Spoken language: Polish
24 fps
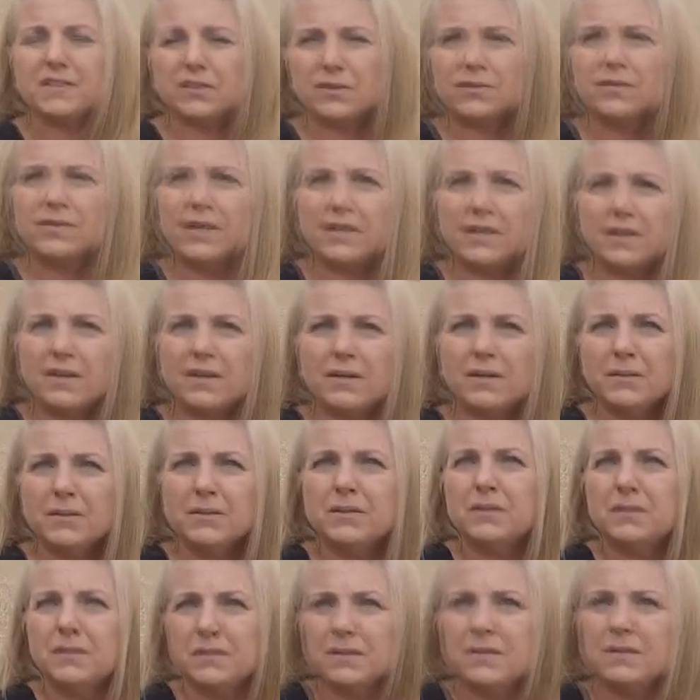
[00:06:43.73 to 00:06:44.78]
wcześniej nie? nawet,
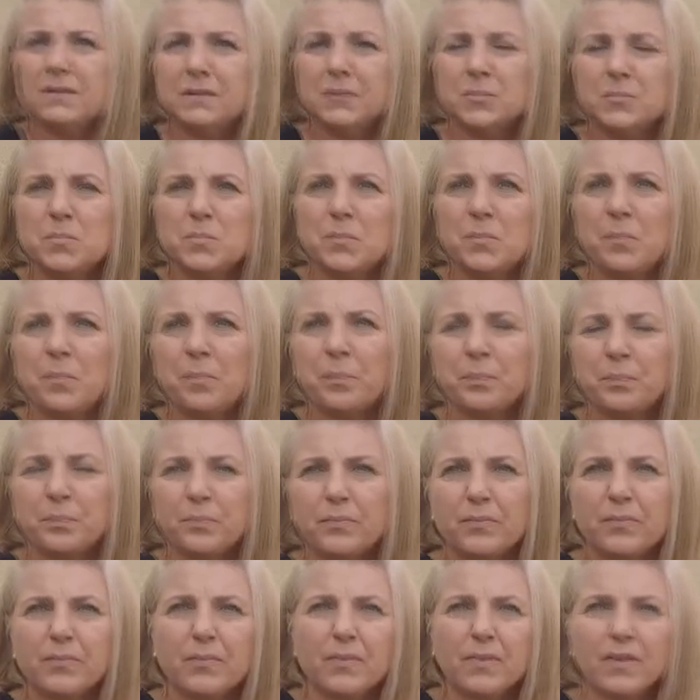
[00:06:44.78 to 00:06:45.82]
że na Norbert też
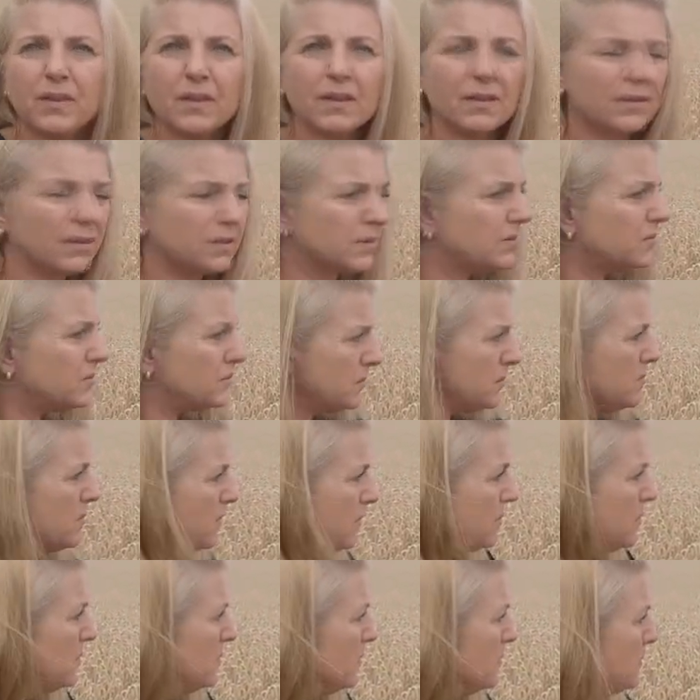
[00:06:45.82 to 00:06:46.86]
widział, że to było, no wszło
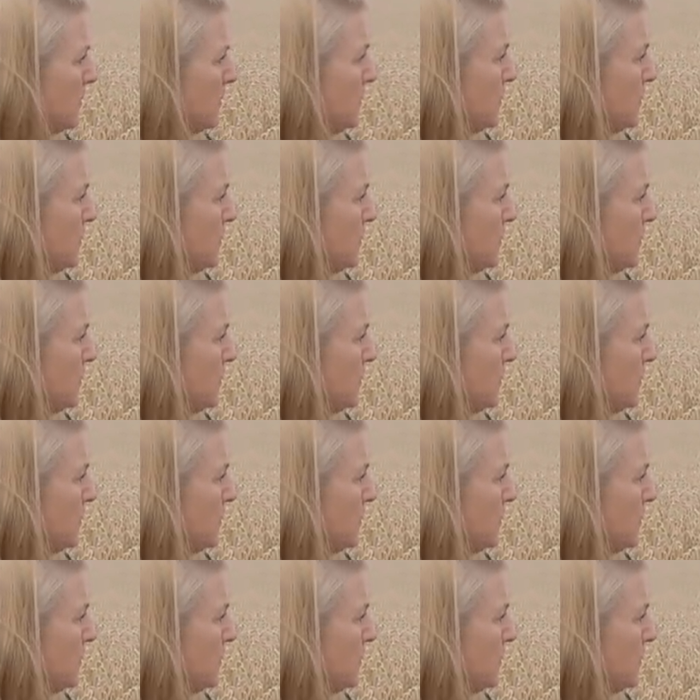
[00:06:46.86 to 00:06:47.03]
pięknie w